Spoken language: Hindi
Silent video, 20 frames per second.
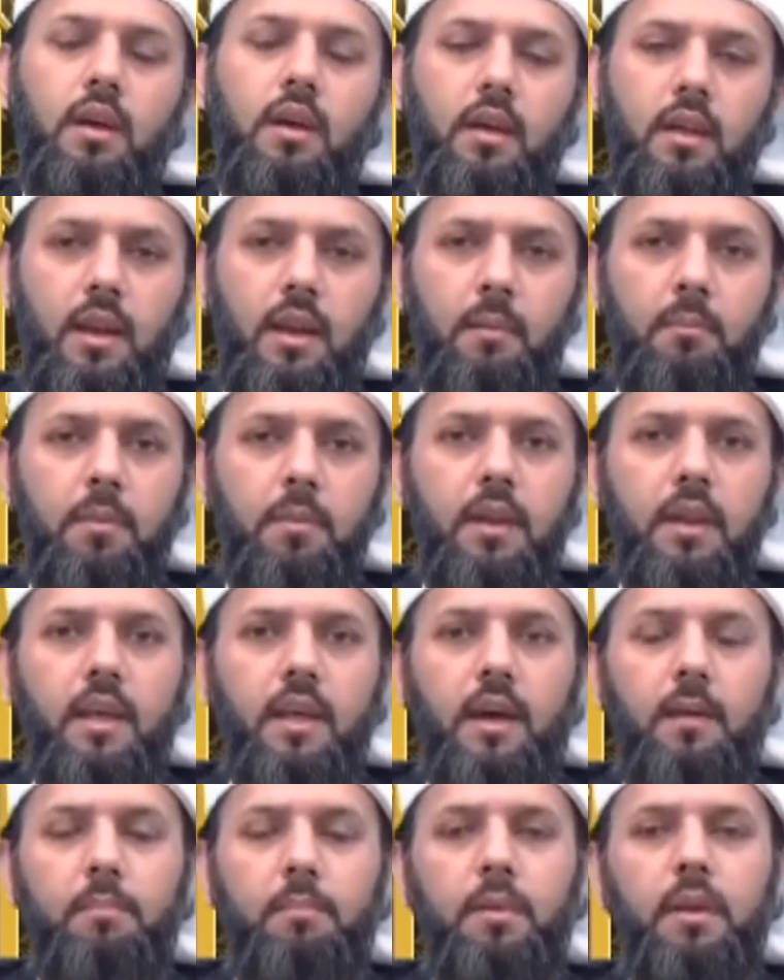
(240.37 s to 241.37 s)
रब ने
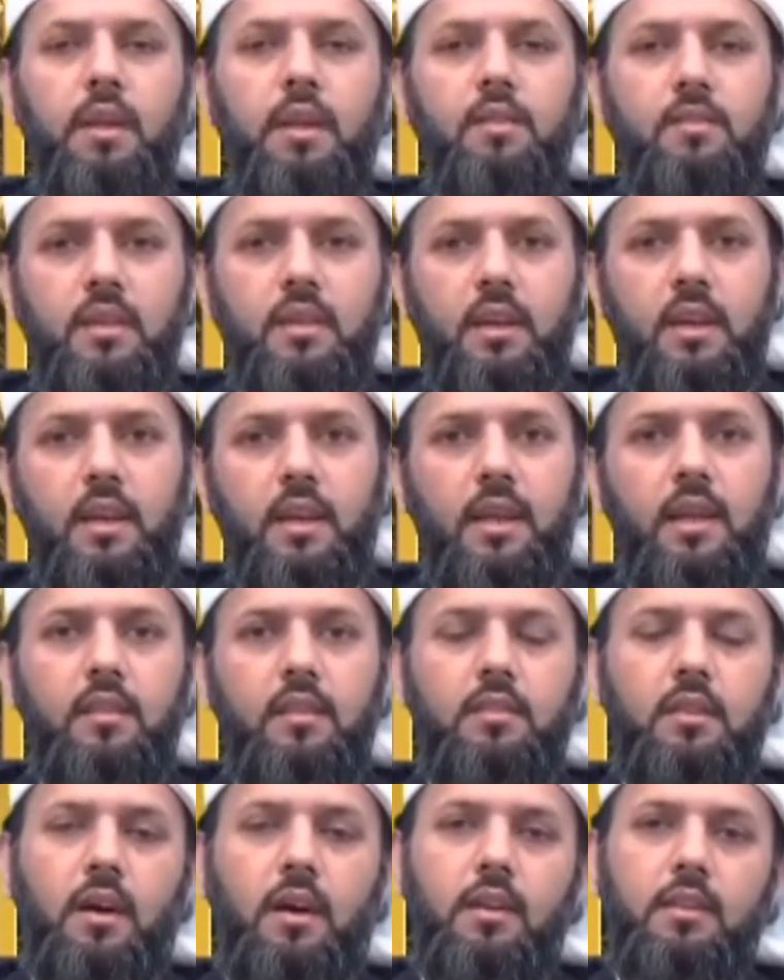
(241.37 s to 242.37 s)
अपने ज़िक्र के
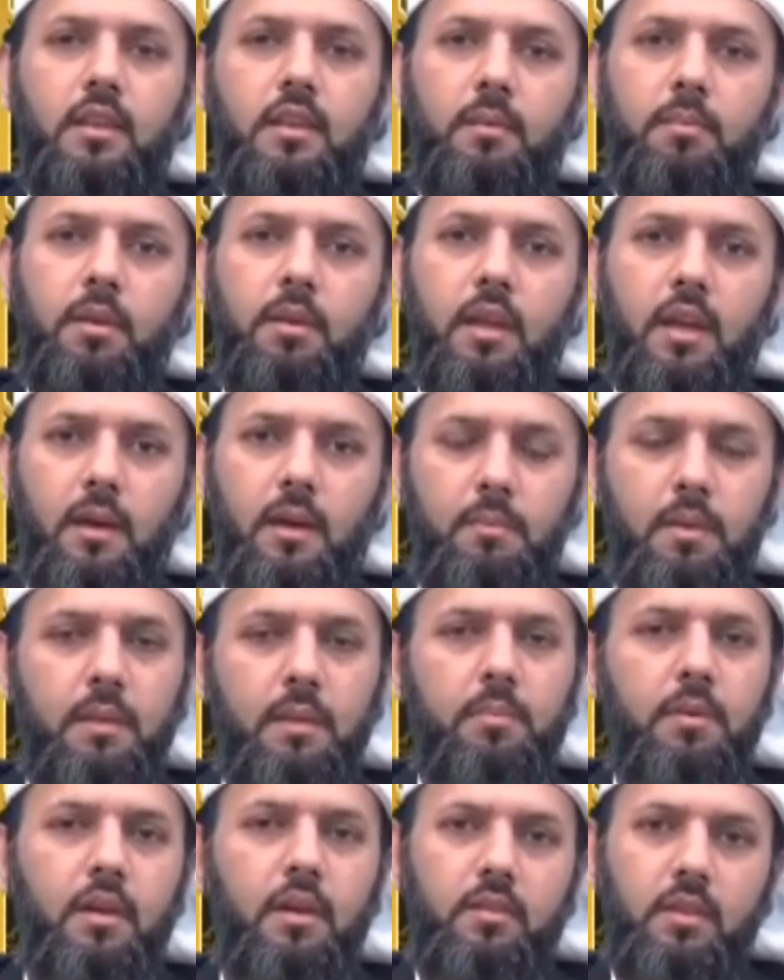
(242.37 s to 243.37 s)
साथ अपने
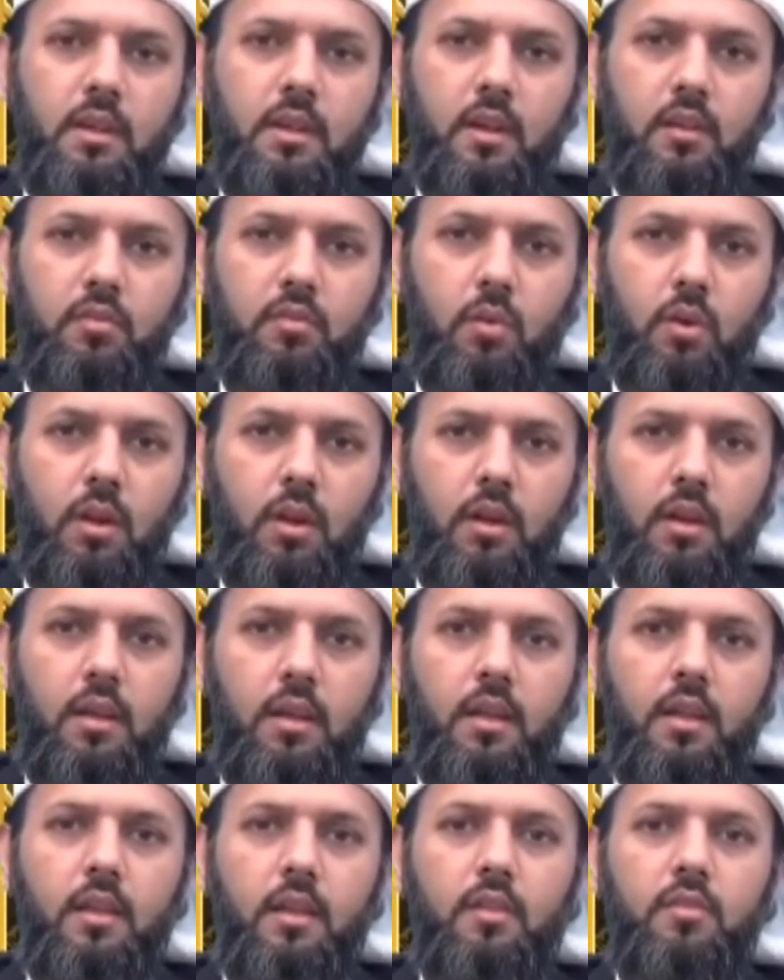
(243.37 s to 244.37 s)
हबीब का ज़िक्र
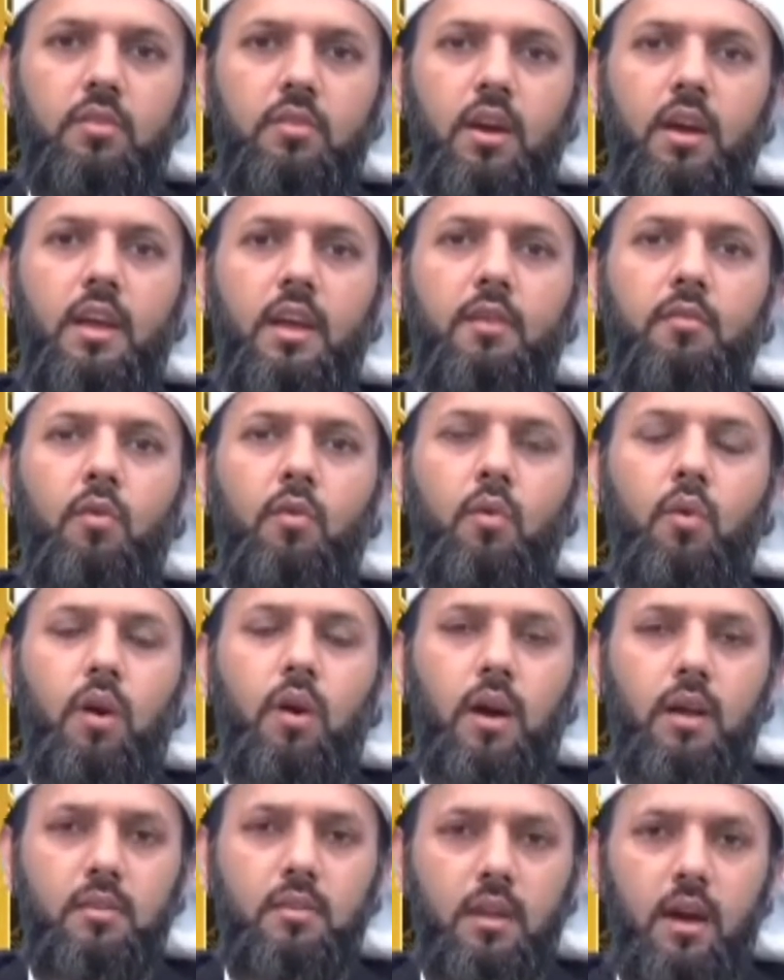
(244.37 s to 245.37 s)
जोड़ा चाहे वो
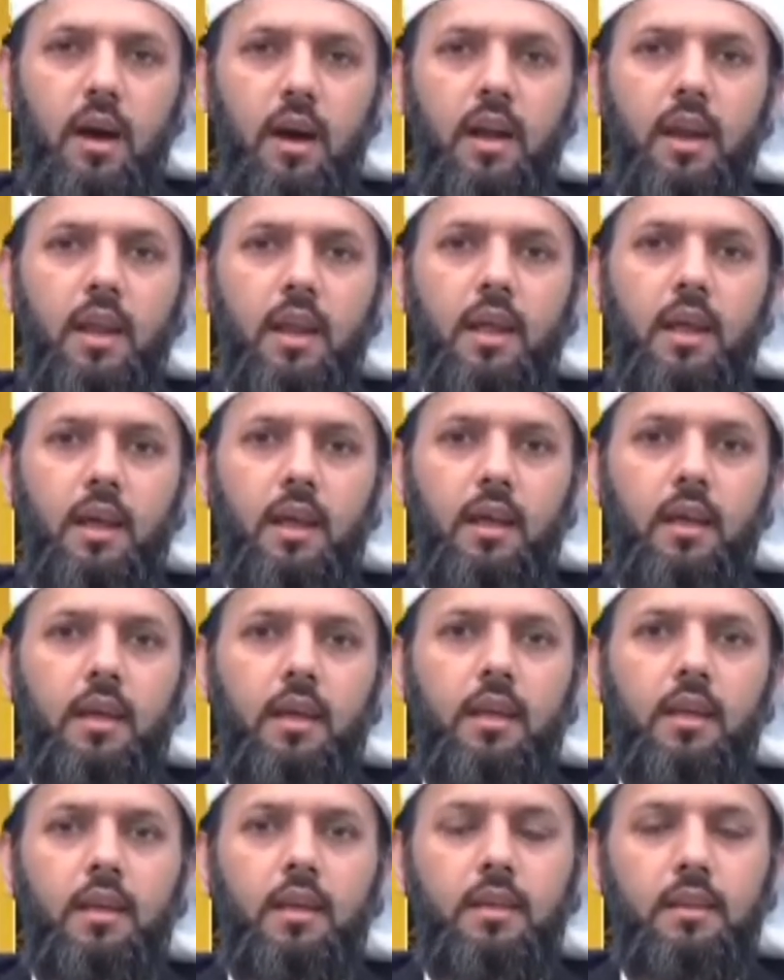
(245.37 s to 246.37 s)
अजान है
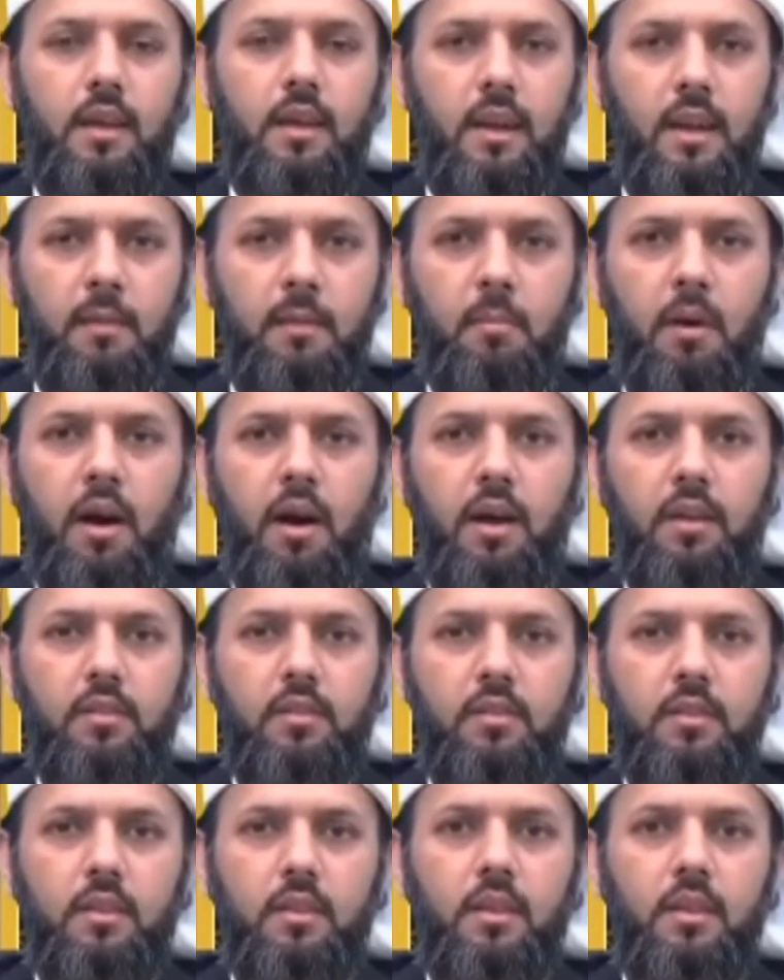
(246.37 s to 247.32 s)
या नमाज